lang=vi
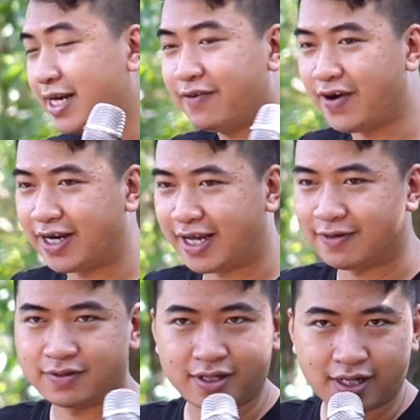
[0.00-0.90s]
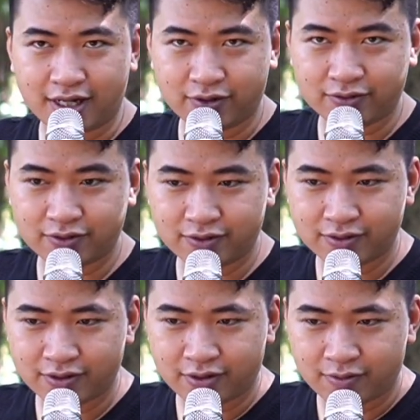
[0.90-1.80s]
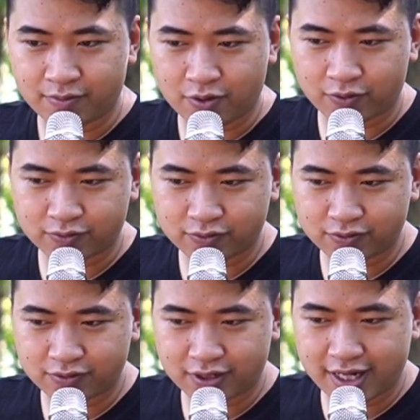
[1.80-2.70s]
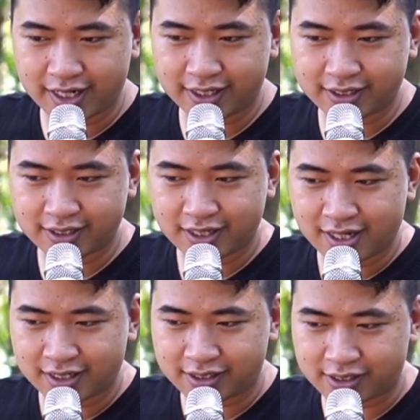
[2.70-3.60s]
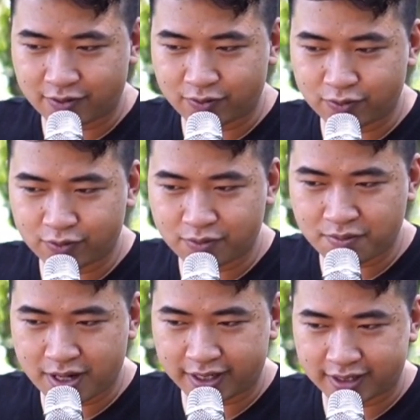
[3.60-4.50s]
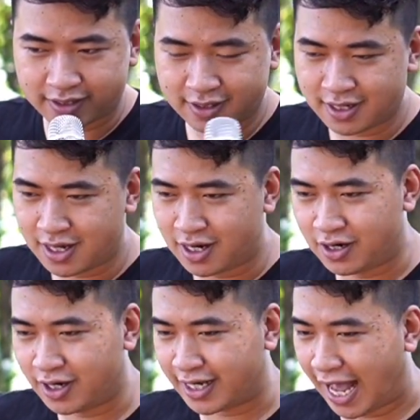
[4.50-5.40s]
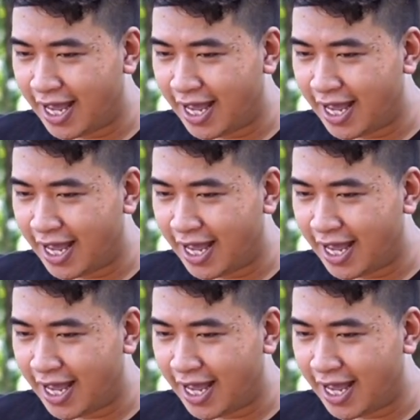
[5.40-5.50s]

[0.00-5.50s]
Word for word: tắt reverb nè alo alo alo alo một một một hai hai sâu sâu bảy bảy bảy bảy rồi